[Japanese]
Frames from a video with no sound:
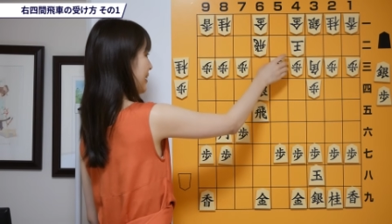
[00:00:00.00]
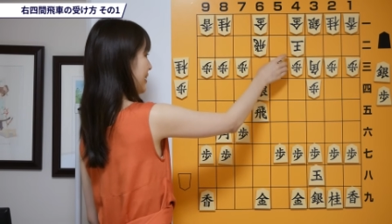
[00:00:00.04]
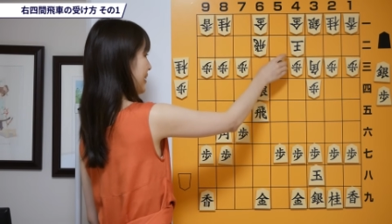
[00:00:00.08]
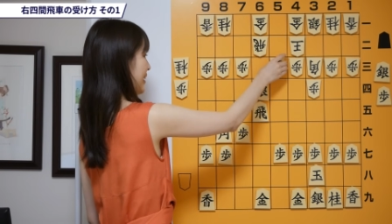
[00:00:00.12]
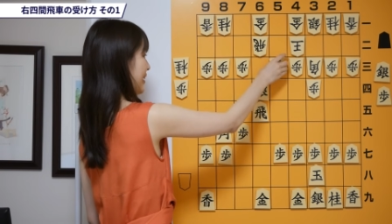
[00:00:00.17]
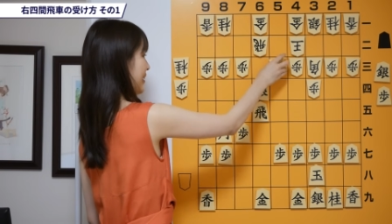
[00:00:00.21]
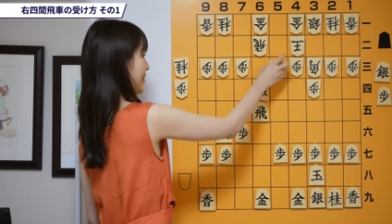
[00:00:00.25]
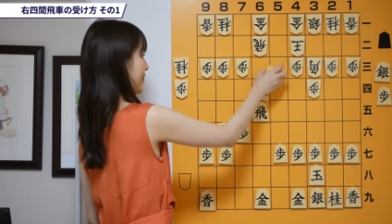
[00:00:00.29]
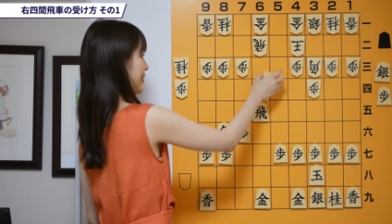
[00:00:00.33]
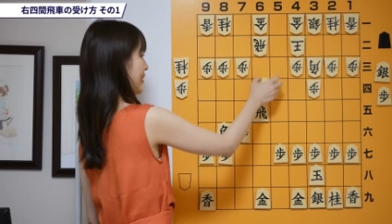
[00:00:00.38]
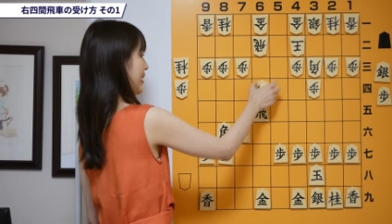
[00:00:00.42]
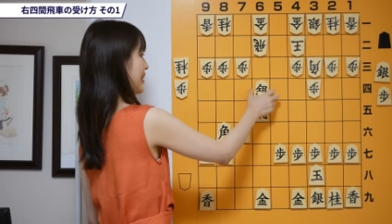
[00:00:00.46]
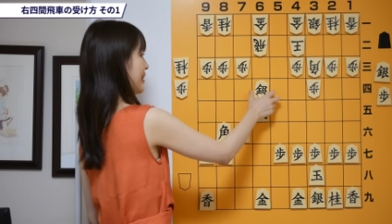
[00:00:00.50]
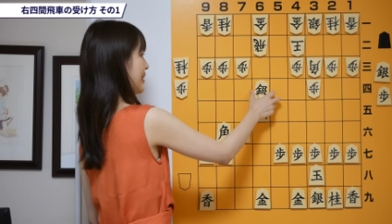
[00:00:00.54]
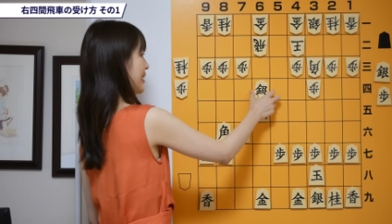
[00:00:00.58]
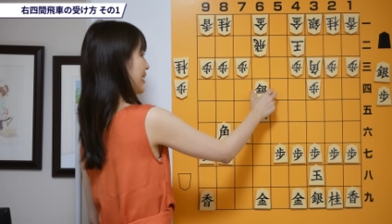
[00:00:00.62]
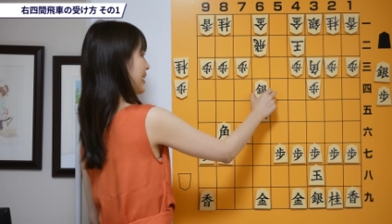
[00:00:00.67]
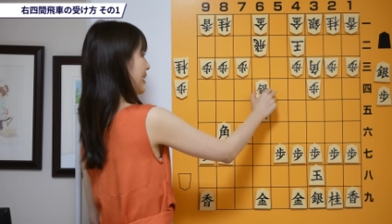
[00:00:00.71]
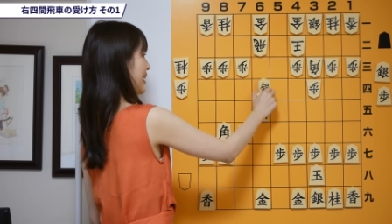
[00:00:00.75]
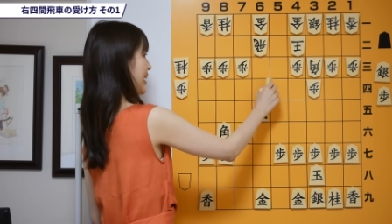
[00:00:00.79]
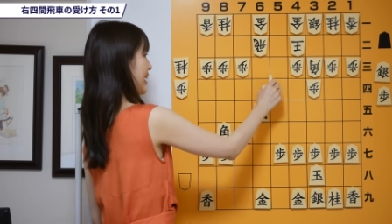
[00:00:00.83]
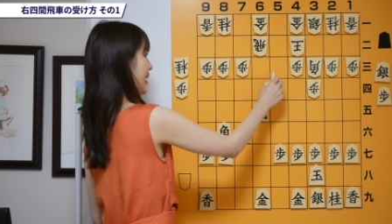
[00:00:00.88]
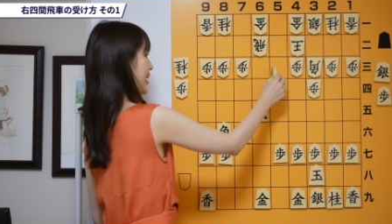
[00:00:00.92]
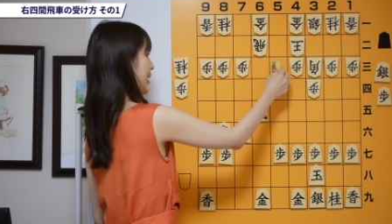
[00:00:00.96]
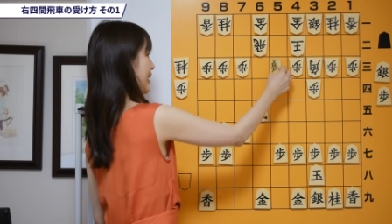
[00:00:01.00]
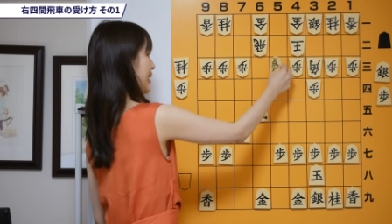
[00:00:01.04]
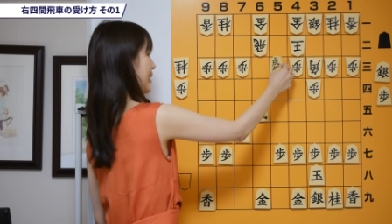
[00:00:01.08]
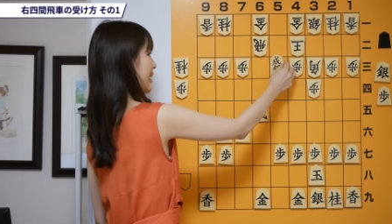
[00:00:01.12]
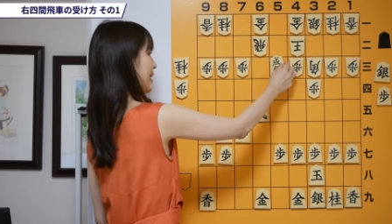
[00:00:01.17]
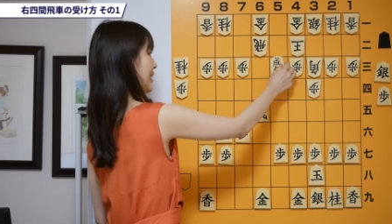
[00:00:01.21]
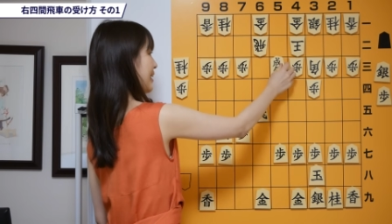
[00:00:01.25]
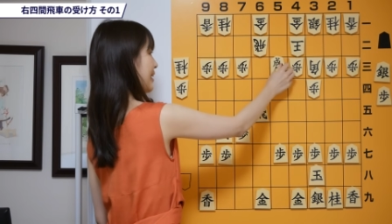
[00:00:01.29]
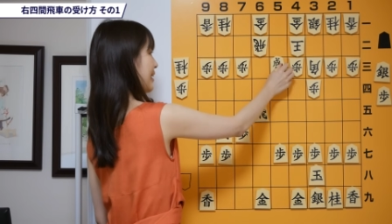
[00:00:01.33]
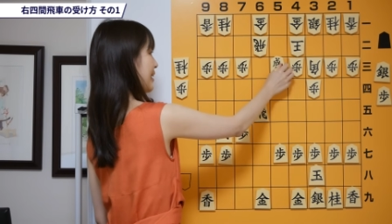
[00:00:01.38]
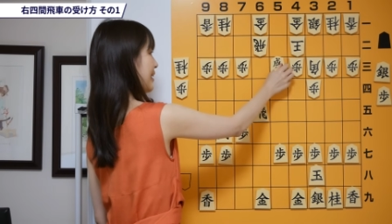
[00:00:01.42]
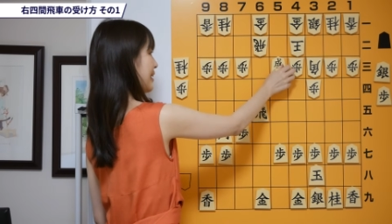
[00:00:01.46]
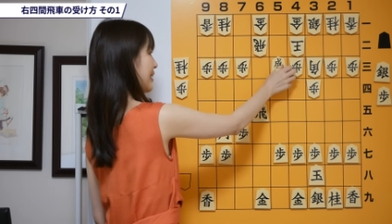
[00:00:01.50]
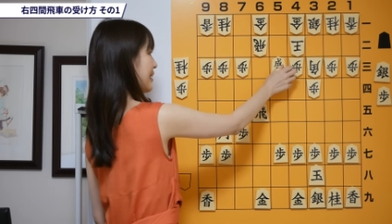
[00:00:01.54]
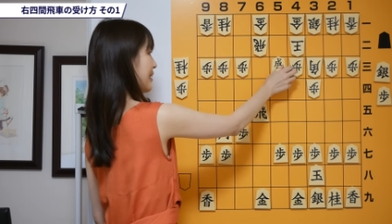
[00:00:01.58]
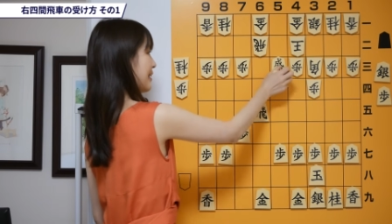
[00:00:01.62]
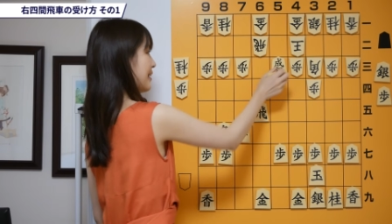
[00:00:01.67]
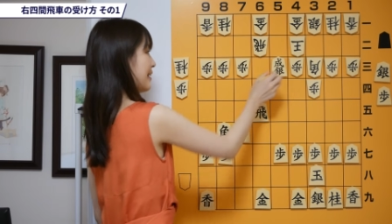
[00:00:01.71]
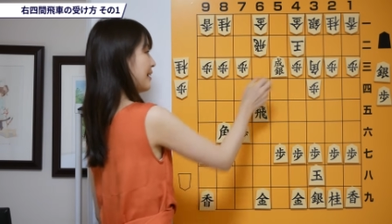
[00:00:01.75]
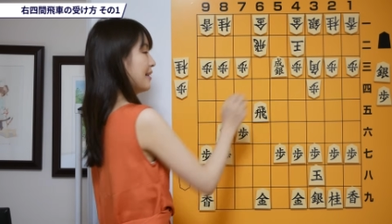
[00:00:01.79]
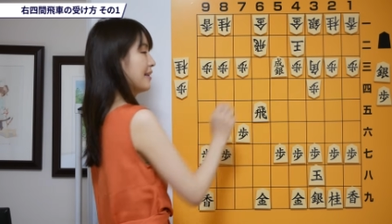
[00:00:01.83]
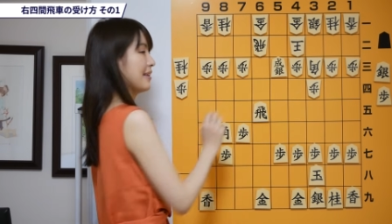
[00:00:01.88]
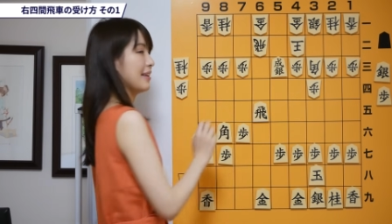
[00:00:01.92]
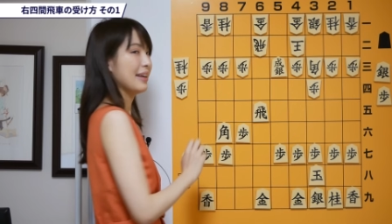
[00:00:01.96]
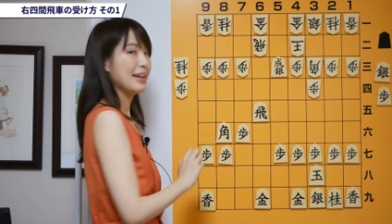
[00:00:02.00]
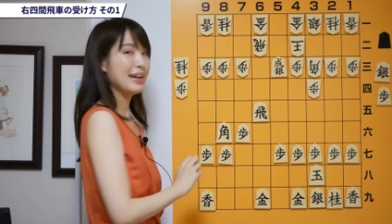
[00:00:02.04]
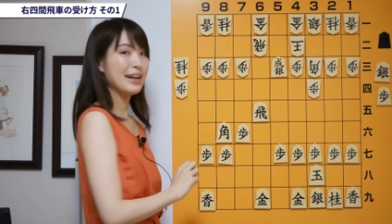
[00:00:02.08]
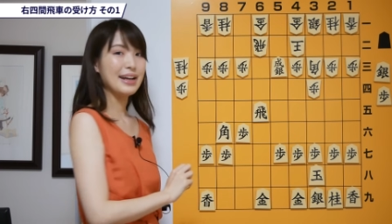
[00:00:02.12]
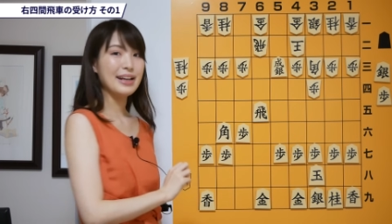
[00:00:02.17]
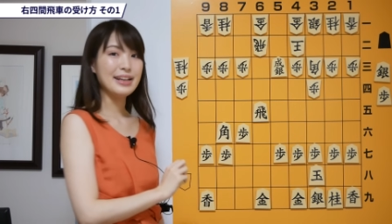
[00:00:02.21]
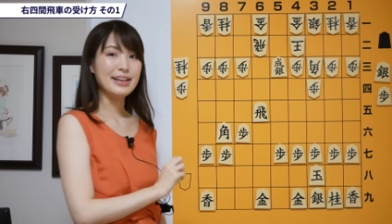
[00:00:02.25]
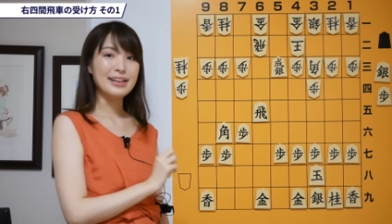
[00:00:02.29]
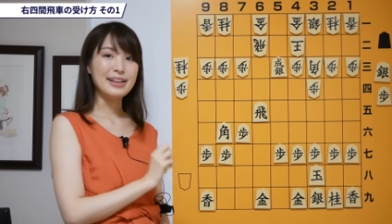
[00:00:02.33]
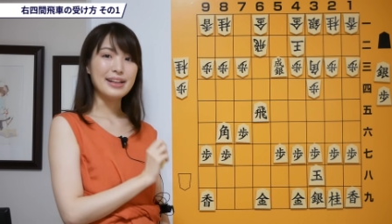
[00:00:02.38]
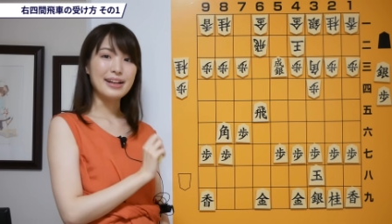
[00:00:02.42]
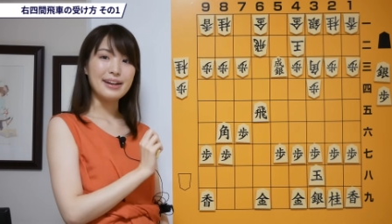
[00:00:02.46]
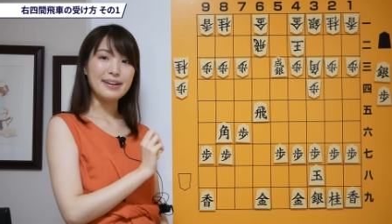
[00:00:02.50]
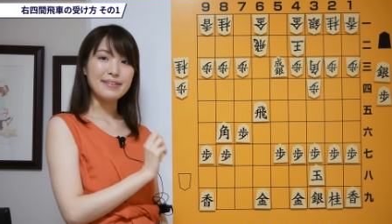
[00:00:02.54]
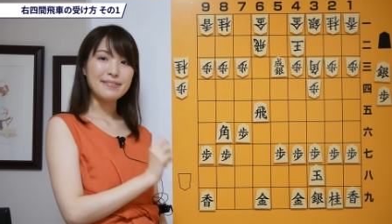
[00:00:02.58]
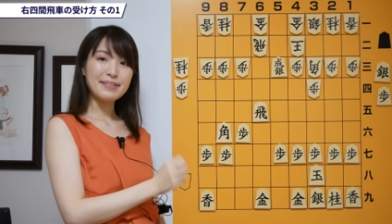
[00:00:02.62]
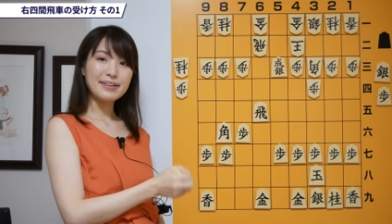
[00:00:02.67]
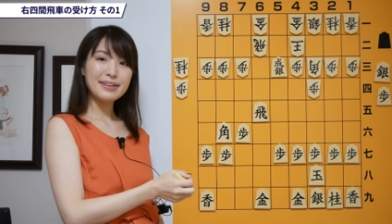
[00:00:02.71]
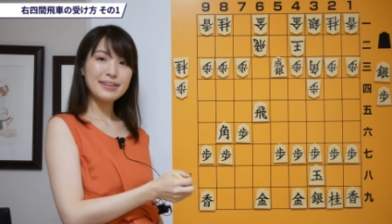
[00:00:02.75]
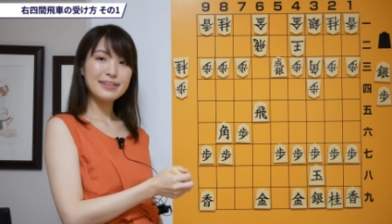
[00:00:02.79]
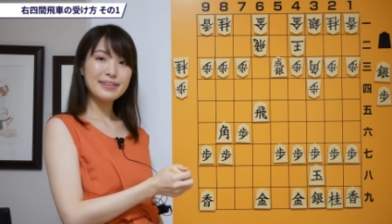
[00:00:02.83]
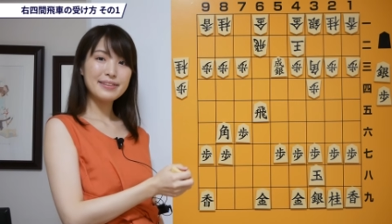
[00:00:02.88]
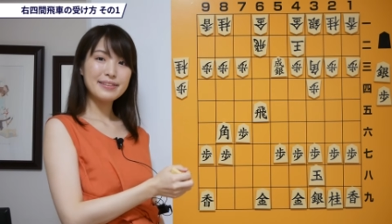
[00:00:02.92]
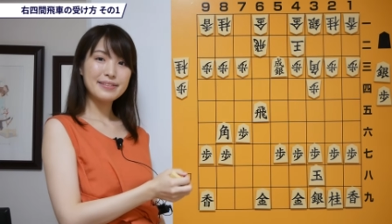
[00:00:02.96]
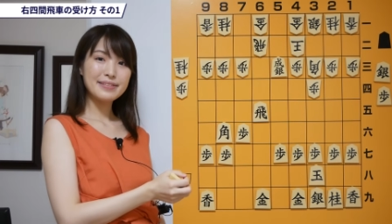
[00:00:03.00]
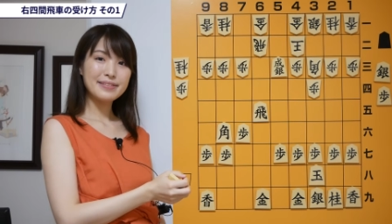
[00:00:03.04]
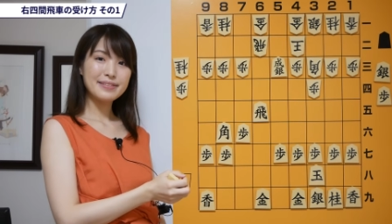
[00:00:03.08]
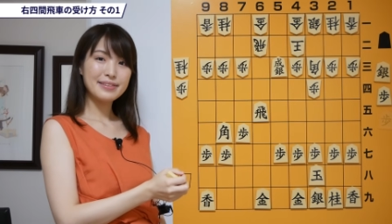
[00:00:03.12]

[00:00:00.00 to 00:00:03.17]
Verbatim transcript: 銀を成ったり狙いになります。